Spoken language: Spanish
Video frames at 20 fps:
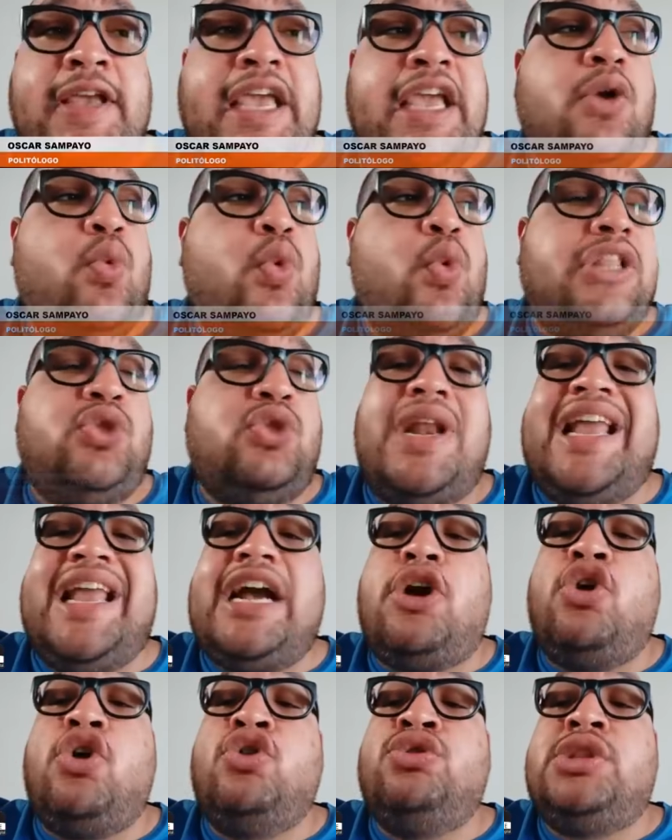cuanto a la
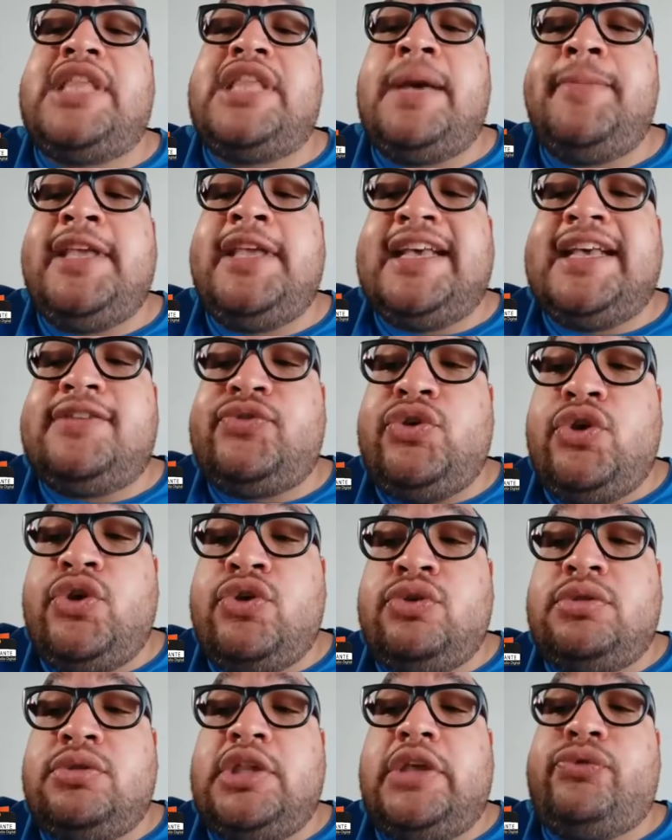
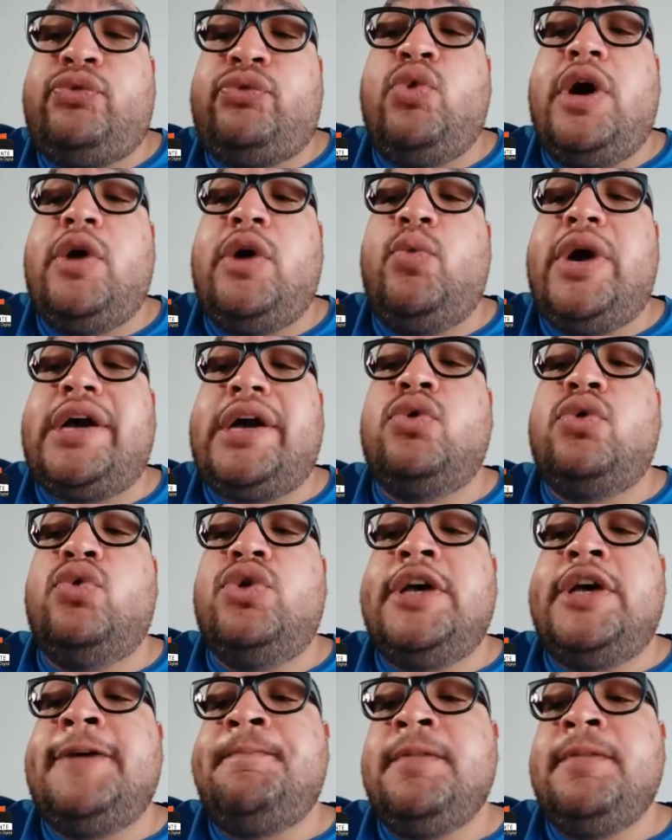contaminación de su agua
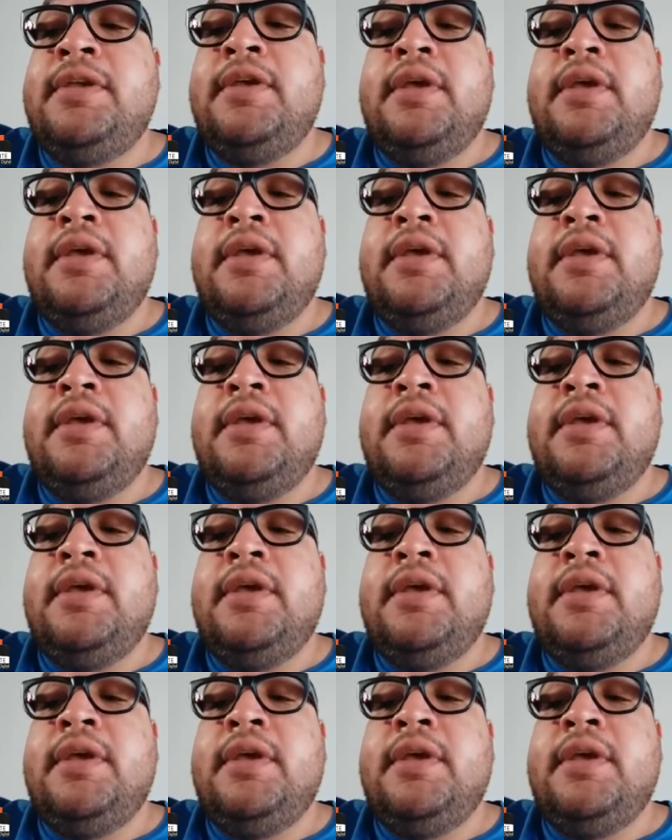cruda